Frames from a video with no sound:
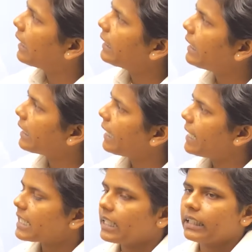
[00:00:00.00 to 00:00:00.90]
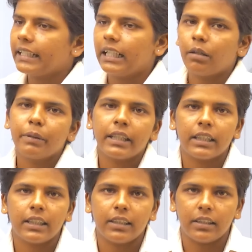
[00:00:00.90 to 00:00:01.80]
ரதி ரே சதி
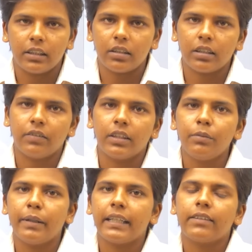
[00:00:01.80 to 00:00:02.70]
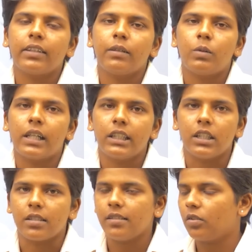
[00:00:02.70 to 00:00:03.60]
அப்படிங்கிற திட்டத்தை வந்து மேற்கு வங்க
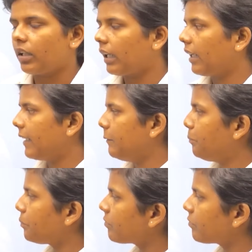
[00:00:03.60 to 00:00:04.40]
மாநில அரசு தொடங்கியிருக்க